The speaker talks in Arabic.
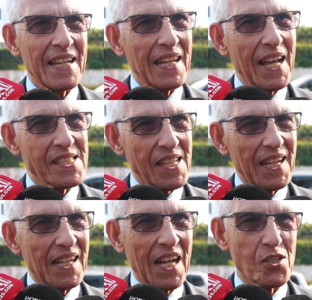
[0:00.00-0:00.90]

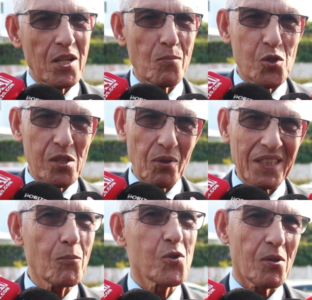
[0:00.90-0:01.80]
الاسعار الحاجه اللي
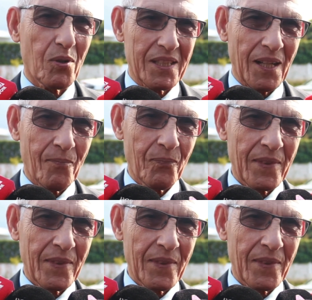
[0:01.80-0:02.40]
مستورده مستورده